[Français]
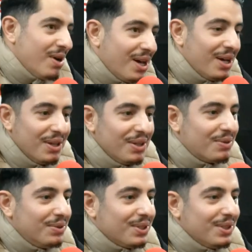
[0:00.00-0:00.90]
Bah
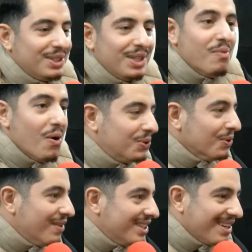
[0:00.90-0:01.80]
écoute, j'ai des bons
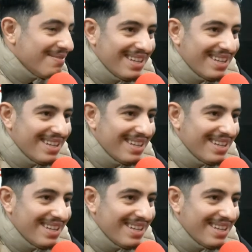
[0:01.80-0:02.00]
retours, on va dire.